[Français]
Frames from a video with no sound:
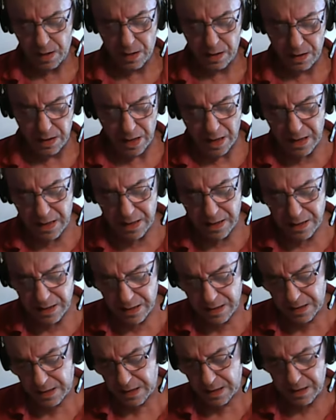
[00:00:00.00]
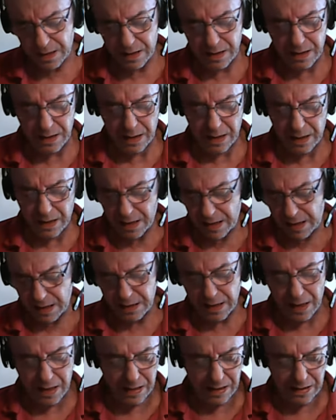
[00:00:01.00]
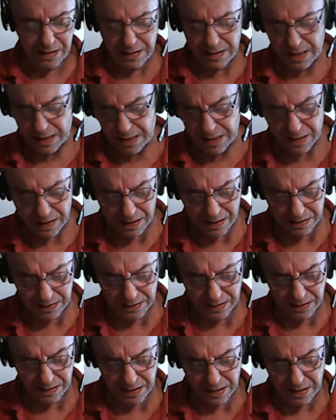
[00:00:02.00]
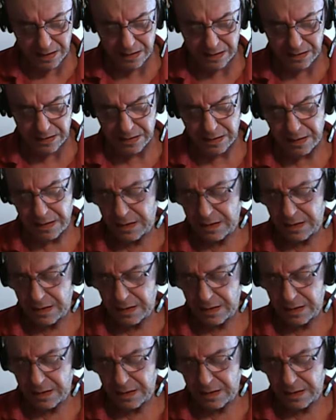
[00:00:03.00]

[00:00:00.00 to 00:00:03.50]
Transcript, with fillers: la, la, la, la, la, la,